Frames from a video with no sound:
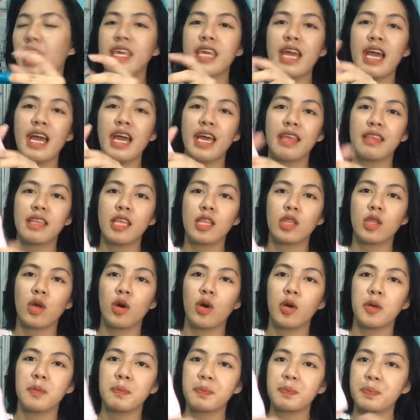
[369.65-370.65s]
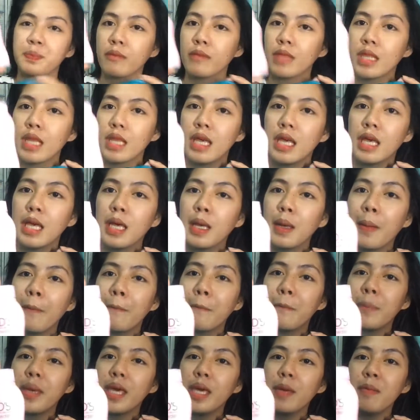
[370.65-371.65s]
Ayan, ito.
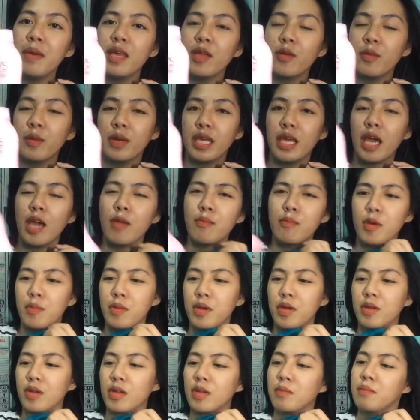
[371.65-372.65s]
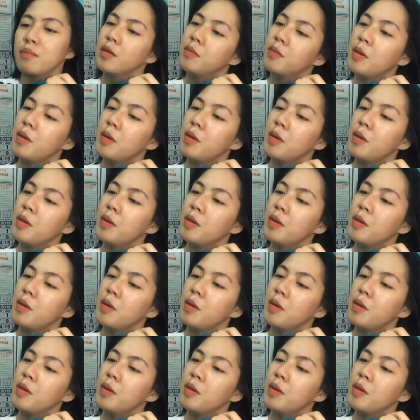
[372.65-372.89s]
BB cream, ay BB cream,